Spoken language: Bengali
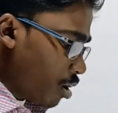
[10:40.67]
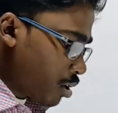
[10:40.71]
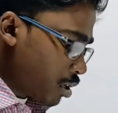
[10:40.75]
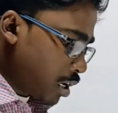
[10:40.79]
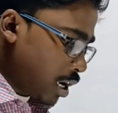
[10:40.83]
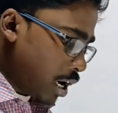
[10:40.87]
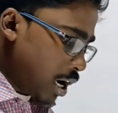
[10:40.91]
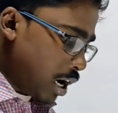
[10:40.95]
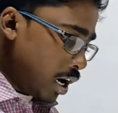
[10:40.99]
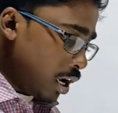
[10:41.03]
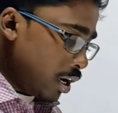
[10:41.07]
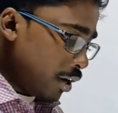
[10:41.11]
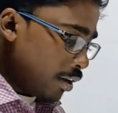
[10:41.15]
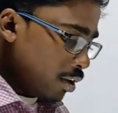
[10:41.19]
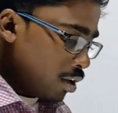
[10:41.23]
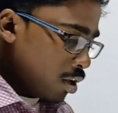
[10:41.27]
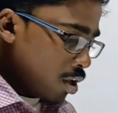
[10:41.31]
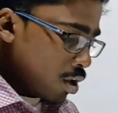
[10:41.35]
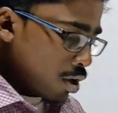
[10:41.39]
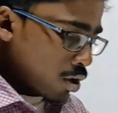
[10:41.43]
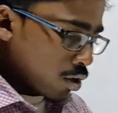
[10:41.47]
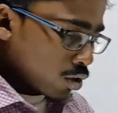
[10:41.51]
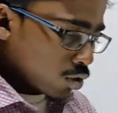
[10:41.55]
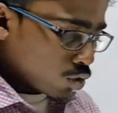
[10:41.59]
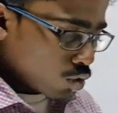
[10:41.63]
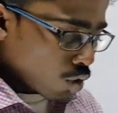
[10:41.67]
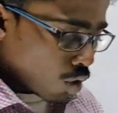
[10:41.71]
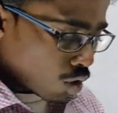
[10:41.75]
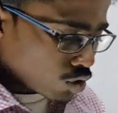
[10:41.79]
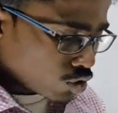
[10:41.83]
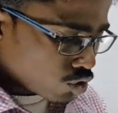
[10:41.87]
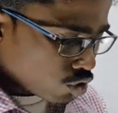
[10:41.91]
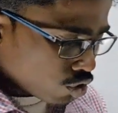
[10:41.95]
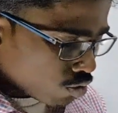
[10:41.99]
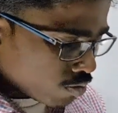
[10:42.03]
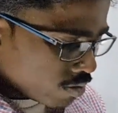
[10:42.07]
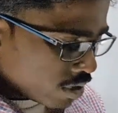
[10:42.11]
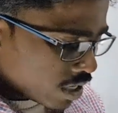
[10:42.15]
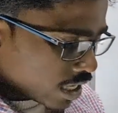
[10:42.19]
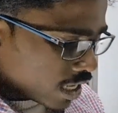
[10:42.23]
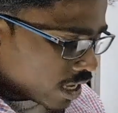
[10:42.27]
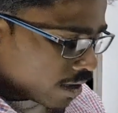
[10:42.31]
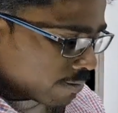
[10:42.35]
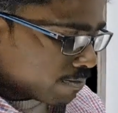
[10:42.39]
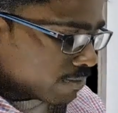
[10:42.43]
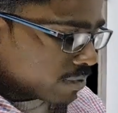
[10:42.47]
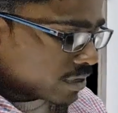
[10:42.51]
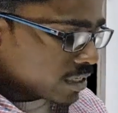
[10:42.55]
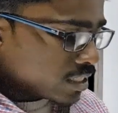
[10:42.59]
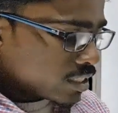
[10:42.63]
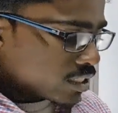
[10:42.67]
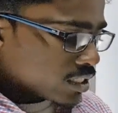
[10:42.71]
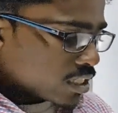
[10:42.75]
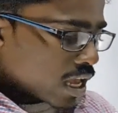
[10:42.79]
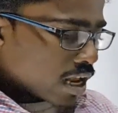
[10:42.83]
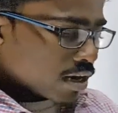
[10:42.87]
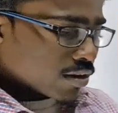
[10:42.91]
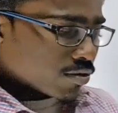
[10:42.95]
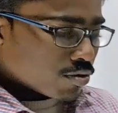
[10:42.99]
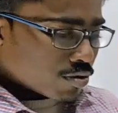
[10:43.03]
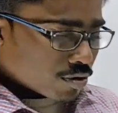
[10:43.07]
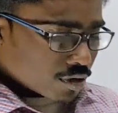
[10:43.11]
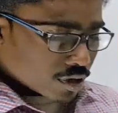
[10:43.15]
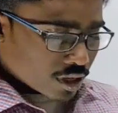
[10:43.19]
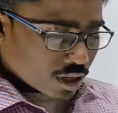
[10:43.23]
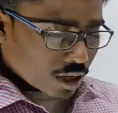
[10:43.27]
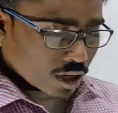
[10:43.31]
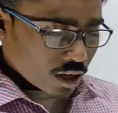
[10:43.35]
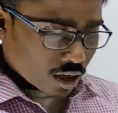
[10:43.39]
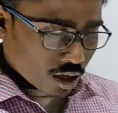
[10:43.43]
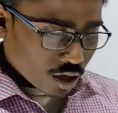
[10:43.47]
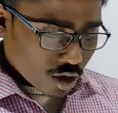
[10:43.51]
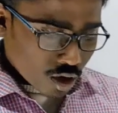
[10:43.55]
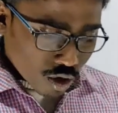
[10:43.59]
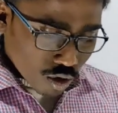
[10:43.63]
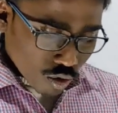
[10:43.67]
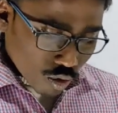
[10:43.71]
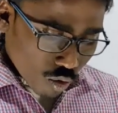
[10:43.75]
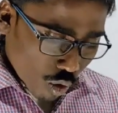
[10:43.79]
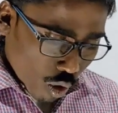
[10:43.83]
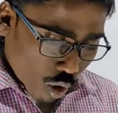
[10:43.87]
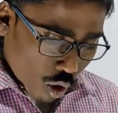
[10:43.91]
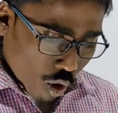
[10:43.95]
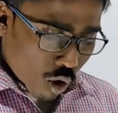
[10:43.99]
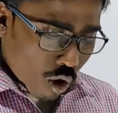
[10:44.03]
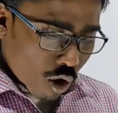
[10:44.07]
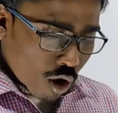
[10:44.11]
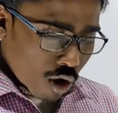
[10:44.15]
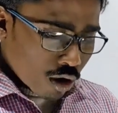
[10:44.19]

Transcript: সংখ্যার দশমিকে বিস্তার করি ও